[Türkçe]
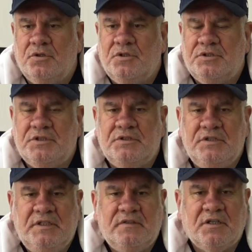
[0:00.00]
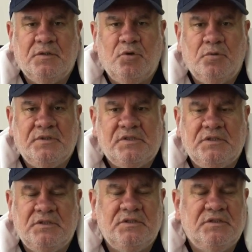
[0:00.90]
Iğdır'ın iyi takım
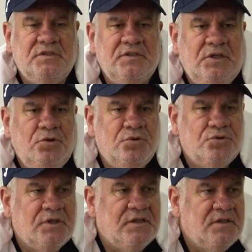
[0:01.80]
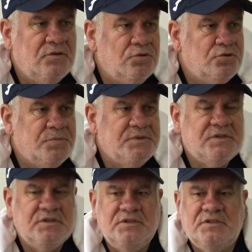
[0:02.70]
olması, Iğdır'ın iyi oyunculardan
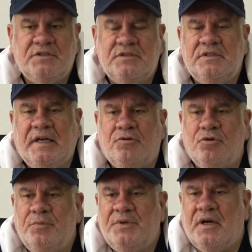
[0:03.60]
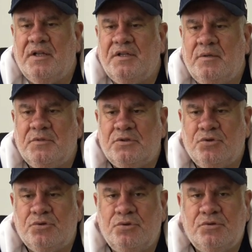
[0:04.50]
oluşması, Iğdır'ın ekonomik anlamda
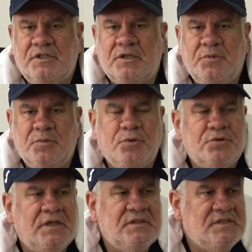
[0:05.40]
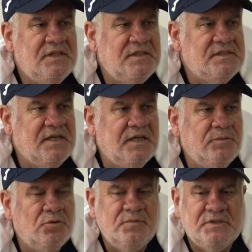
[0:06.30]
çok yüksek bir potansiyele sahip
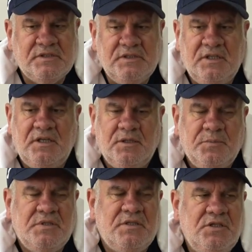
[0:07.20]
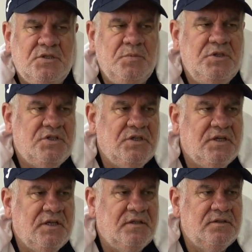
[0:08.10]
olması bizi hiç mi hiç
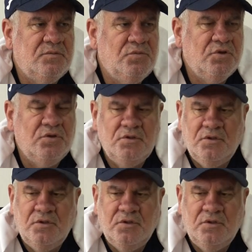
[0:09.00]
ilgilendirmiyor.